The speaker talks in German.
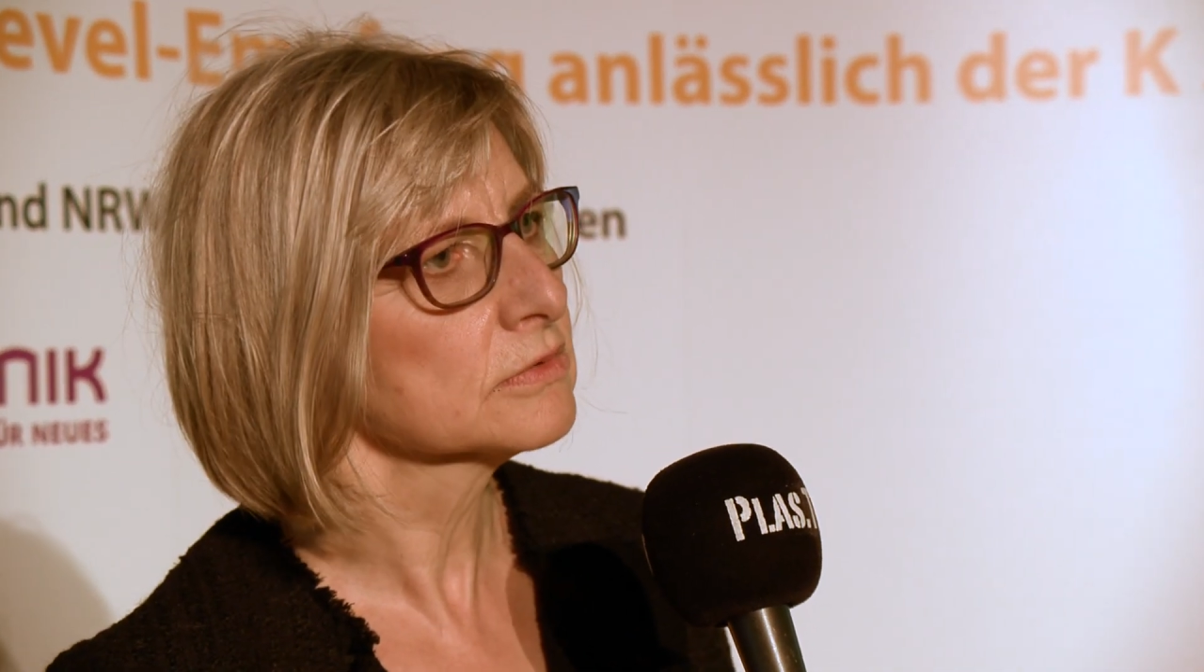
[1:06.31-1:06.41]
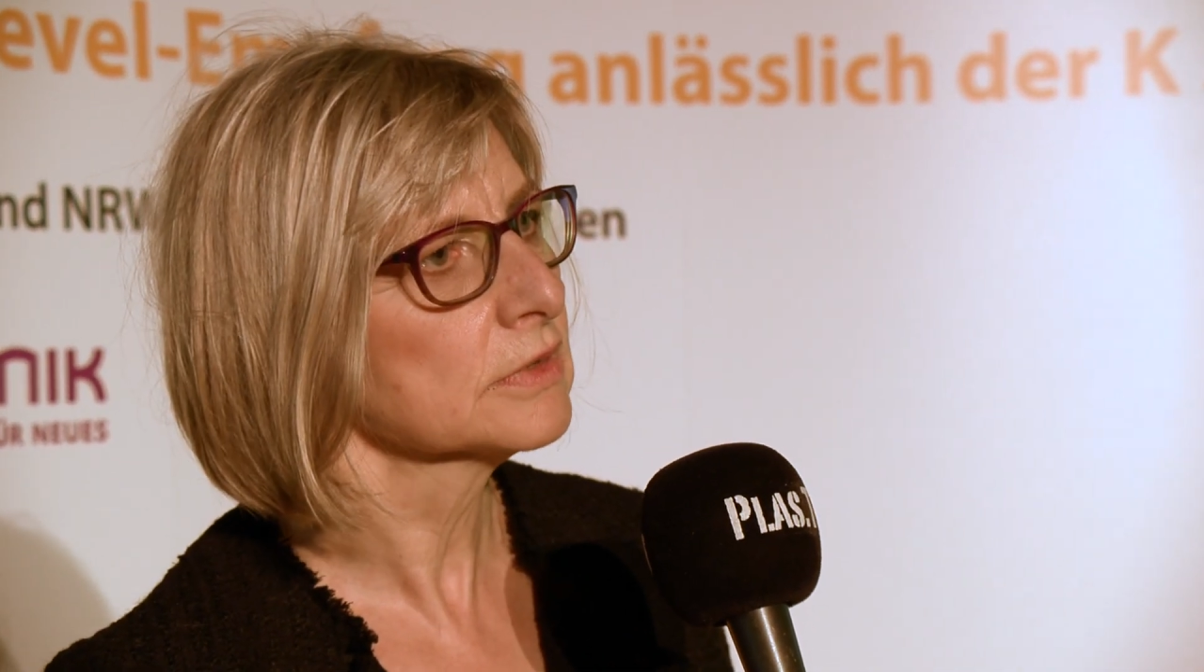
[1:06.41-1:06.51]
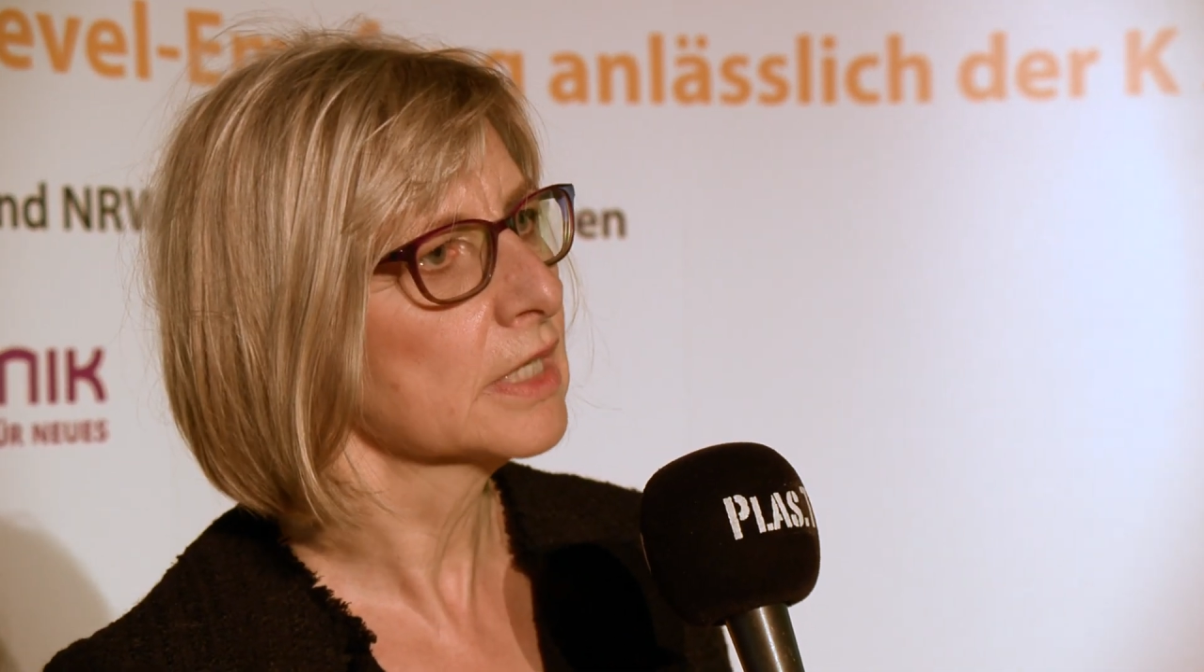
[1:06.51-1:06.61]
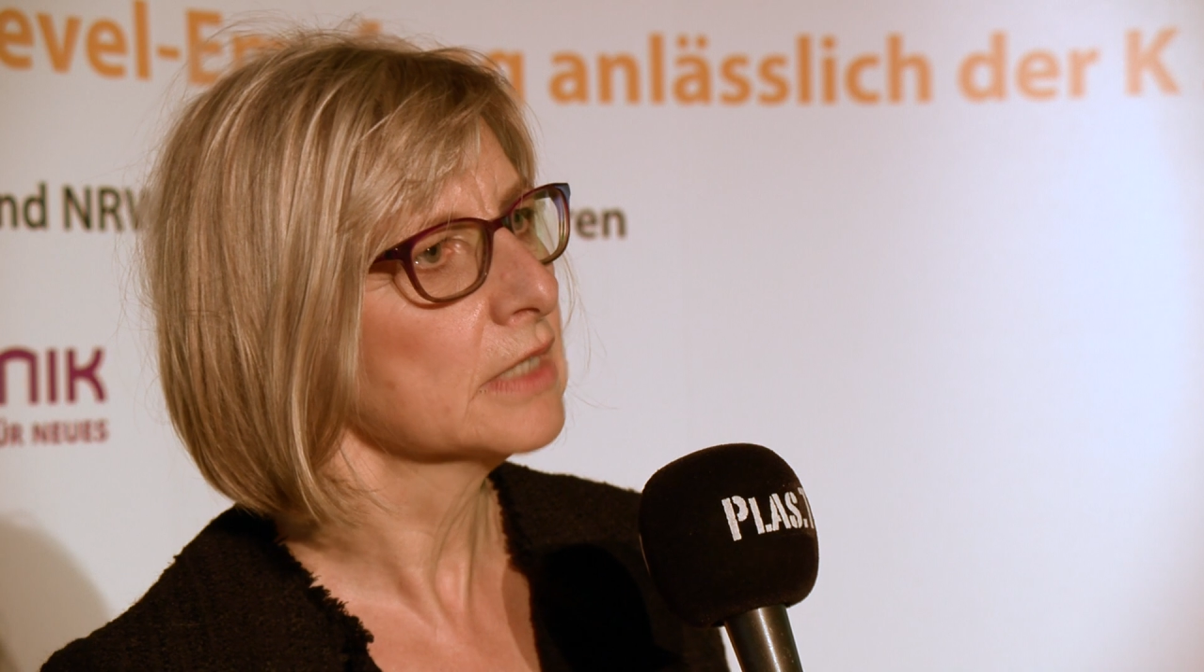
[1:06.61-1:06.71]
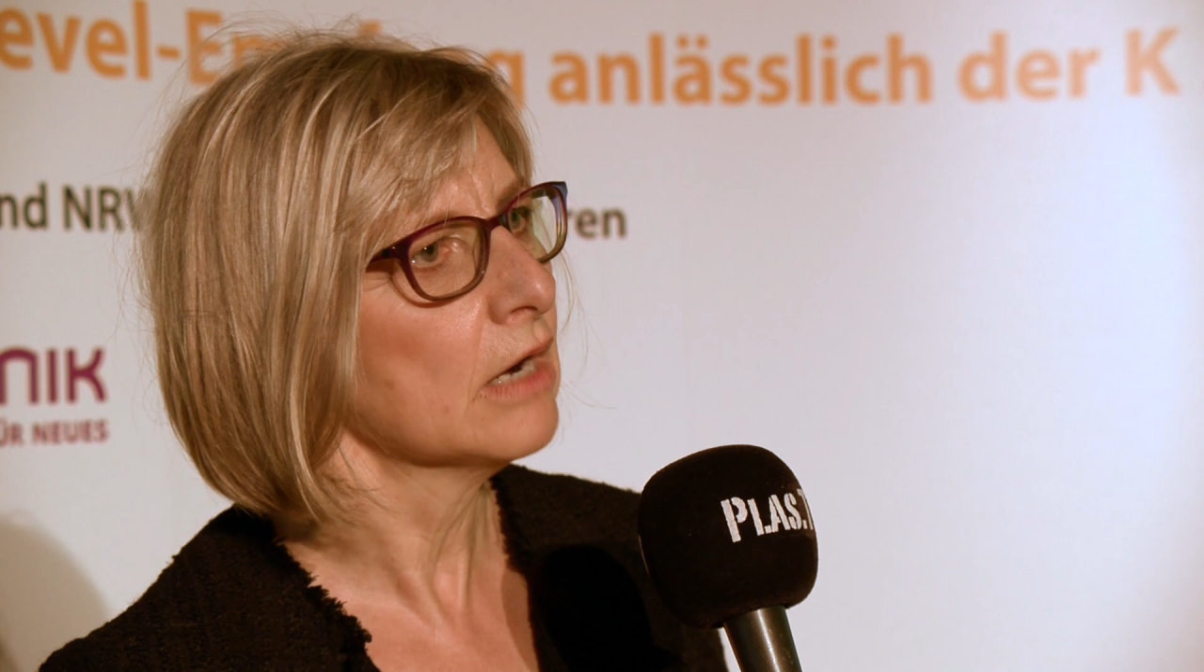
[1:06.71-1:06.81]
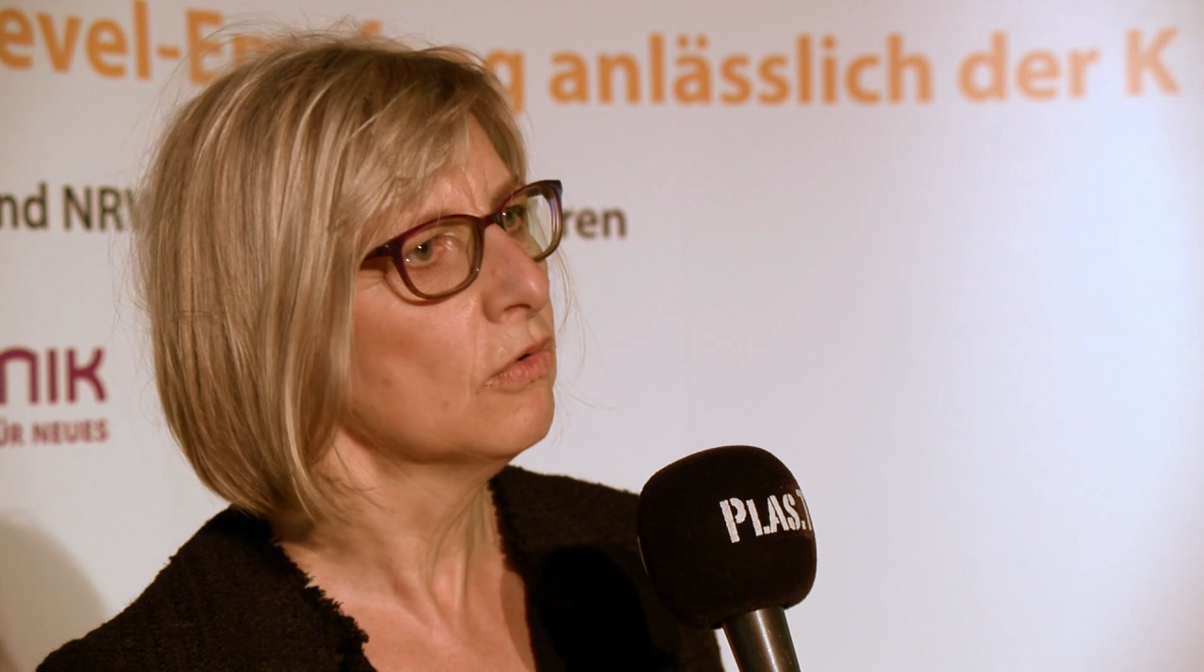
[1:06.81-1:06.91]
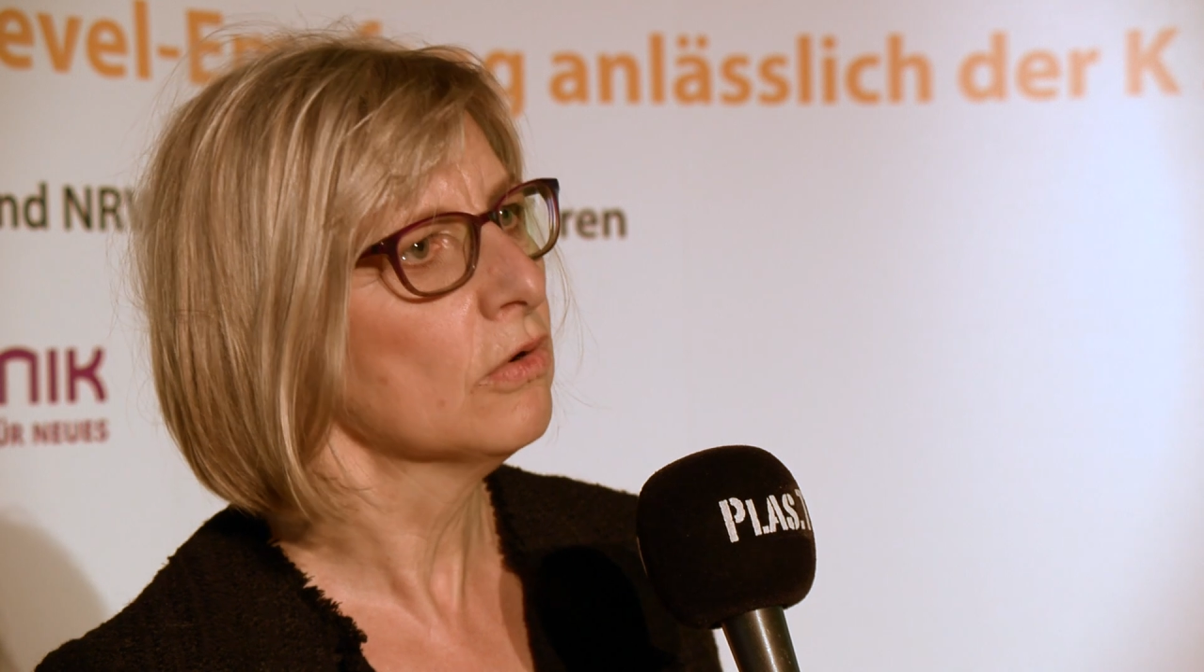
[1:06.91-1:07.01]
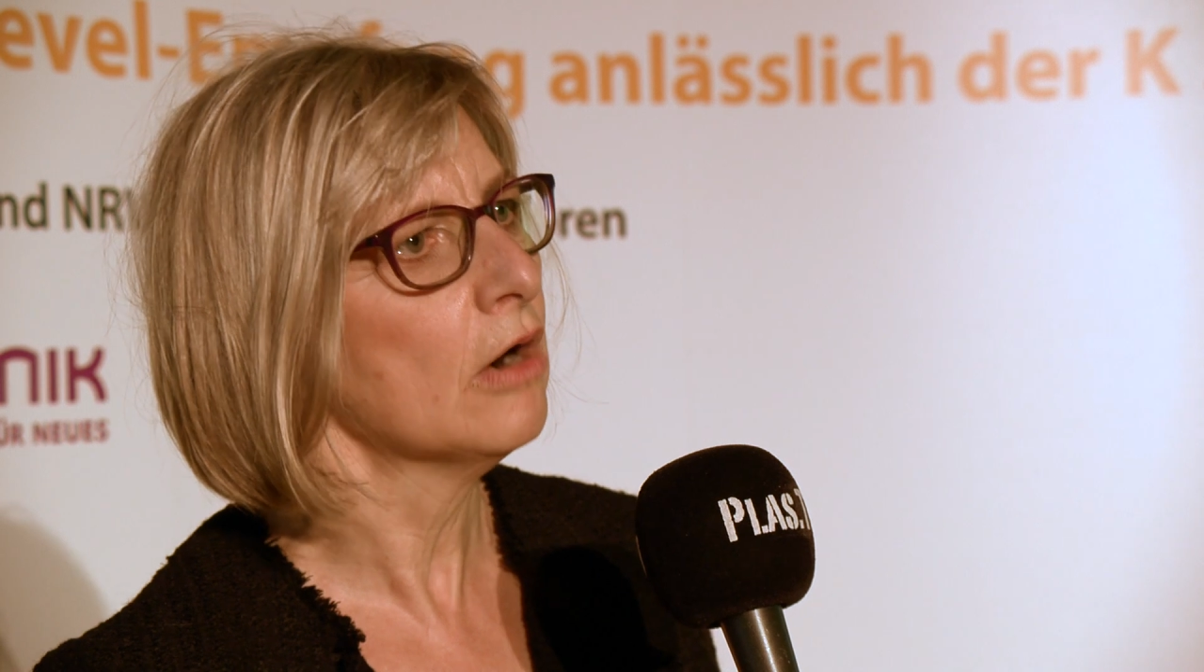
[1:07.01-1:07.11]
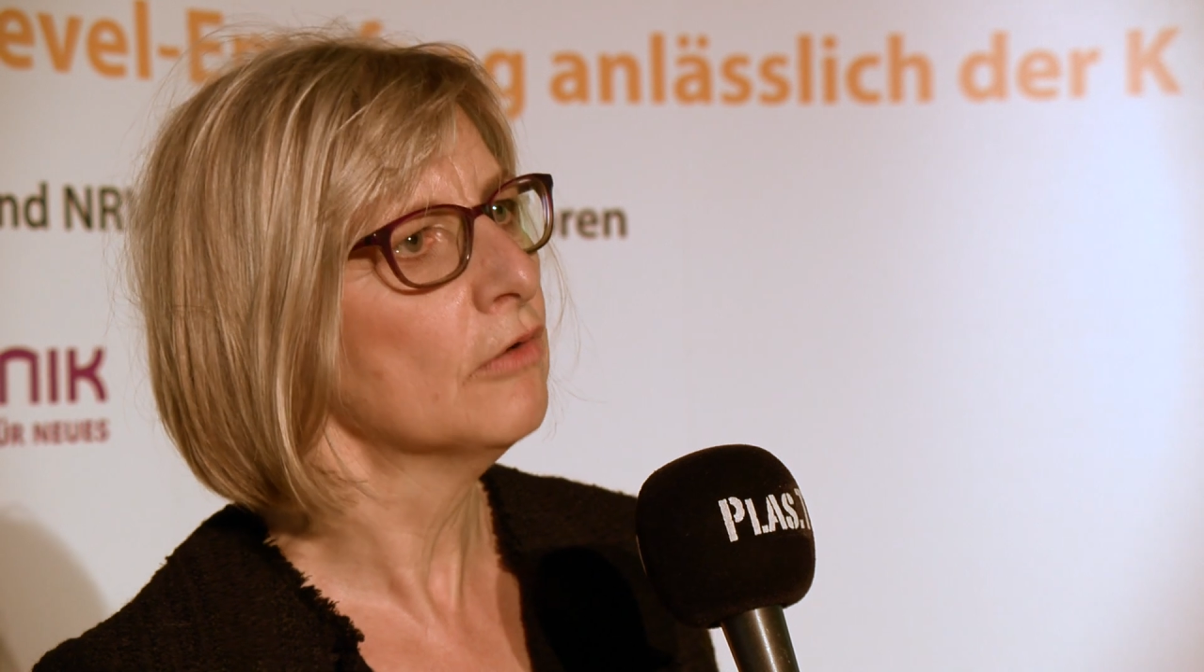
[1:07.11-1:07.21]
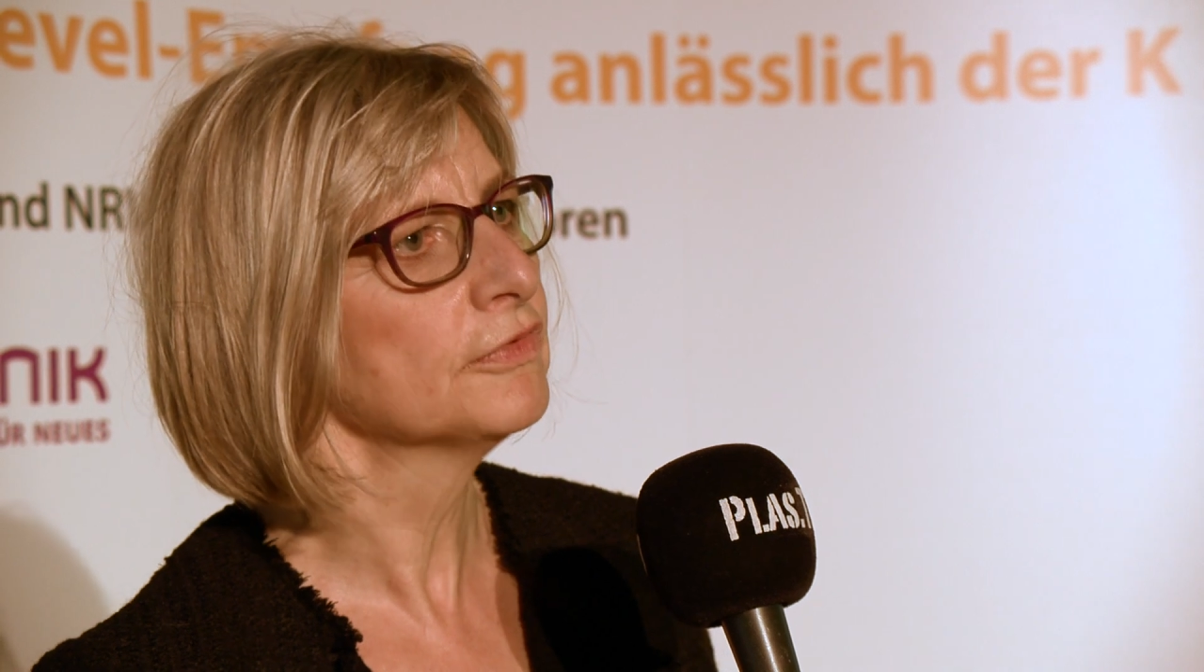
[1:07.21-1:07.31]
sondern
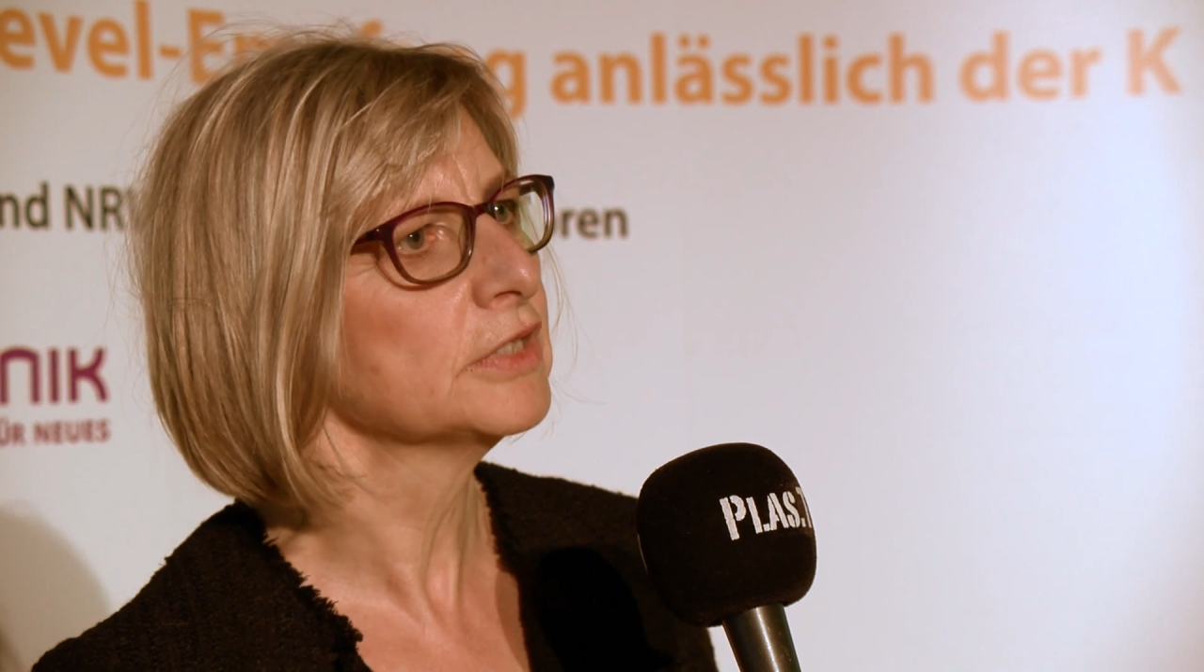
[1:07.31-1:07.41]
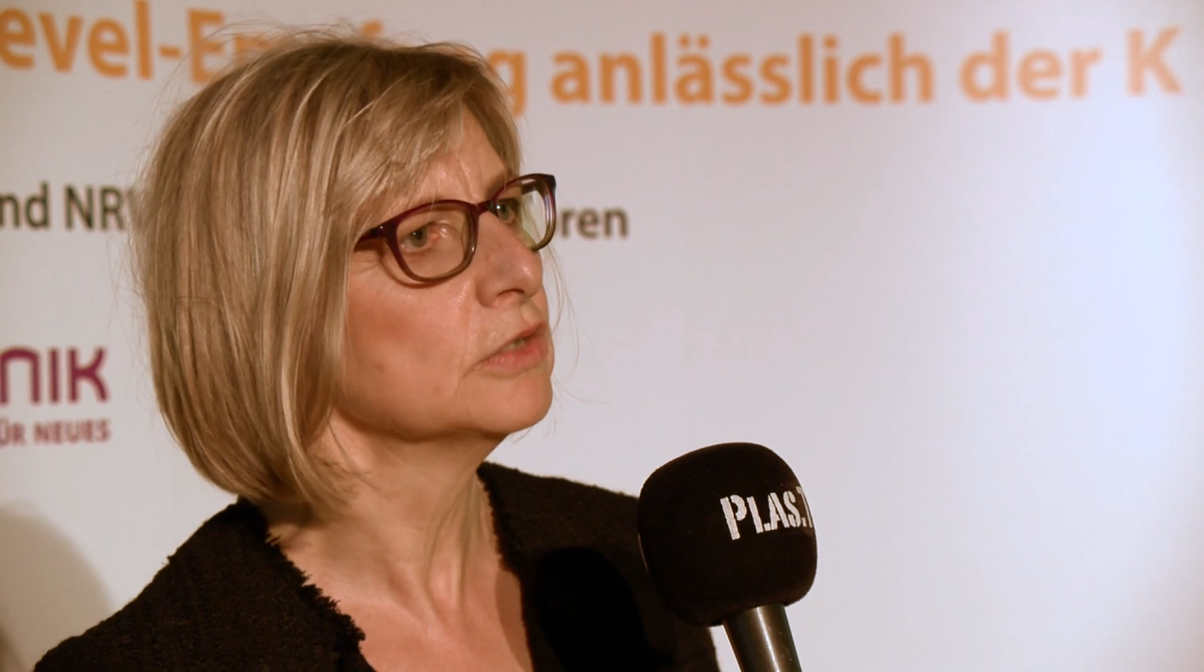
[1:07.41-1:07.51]
auch auf